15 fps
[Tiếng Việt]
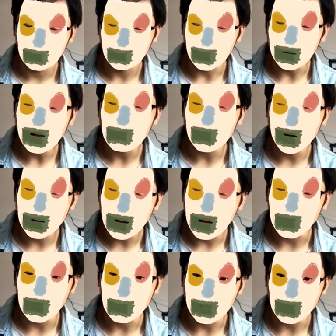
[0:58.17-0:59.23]
phải làm như thế
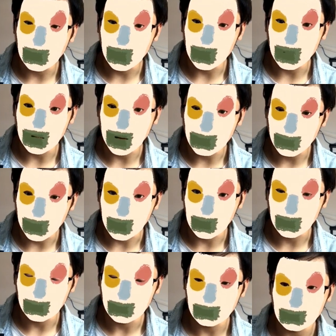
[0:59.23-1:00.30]
nào khi bị body shaming
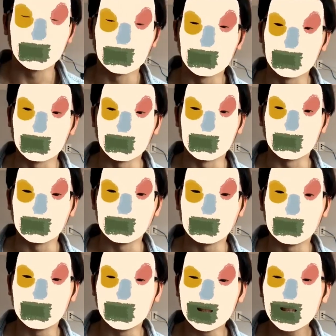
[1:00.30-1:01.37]

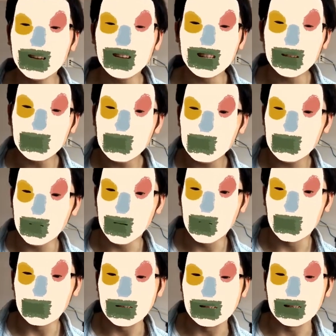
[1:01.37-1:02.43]
uhm, trước khi đi tới với
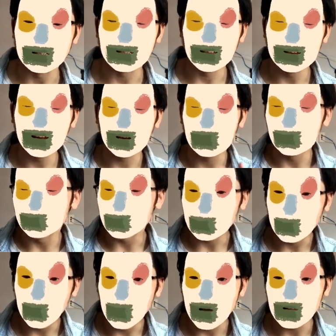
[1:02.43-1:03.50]
video thì sẽ là không liên
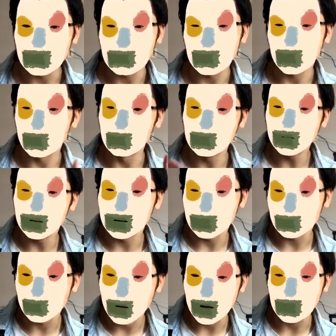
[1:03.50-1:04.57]
quan nhưng mà cũng
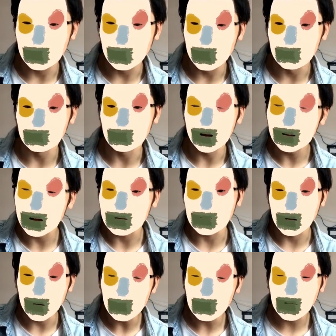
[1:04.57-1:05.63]
liên quan luôn đó là
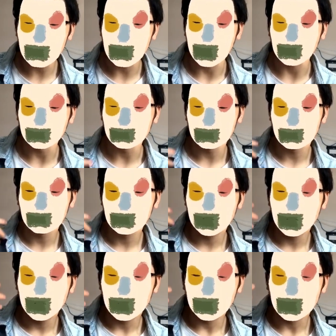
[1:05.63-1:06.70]
nếu mà các bạn
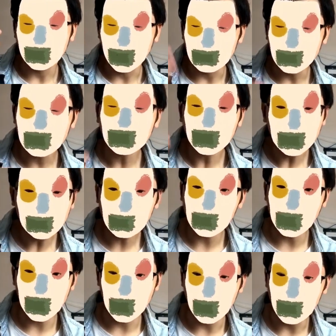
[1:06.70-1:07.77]
cảm thấy thích
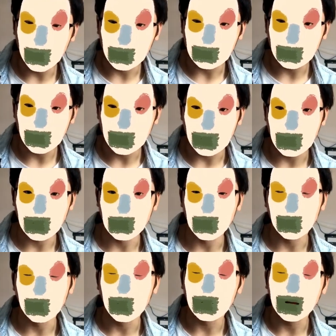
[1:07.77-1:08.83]
video của mình thì
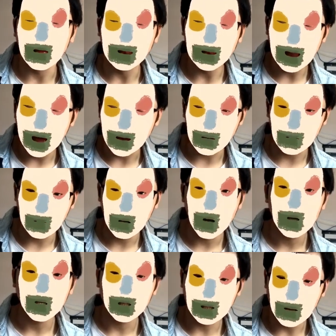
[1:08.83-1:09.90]
đừng quên hãy like
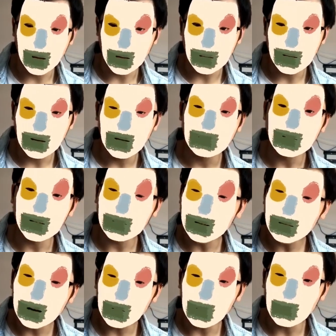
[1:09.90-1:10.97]
share đăng
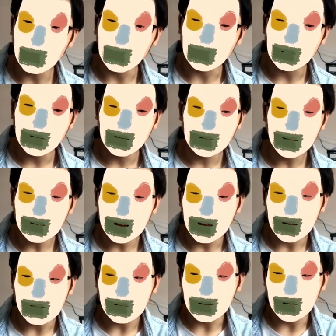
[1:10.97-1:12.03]
ký kênh của mình cái
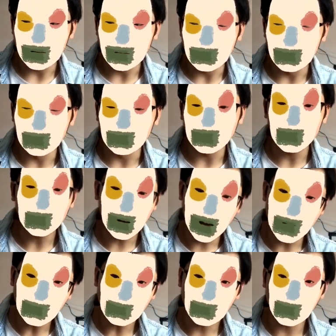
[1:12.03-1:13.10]
này thì mình không có
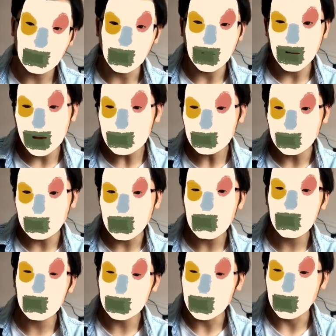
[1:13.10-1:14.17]
ép vì mình ép cũng ép
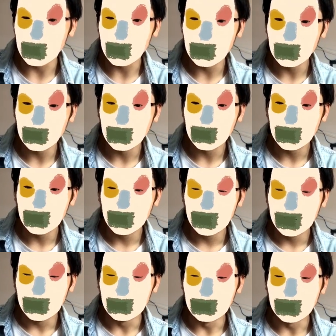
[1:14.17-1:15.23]
không có được
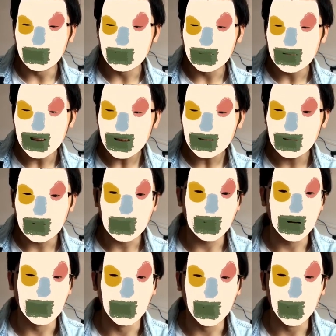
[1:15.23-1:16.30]
mình chỉ nhắc sợ trường
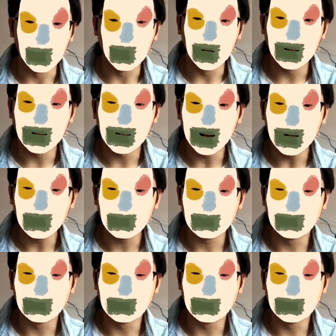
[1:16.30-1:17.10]
hợp mọi người quên thôi đó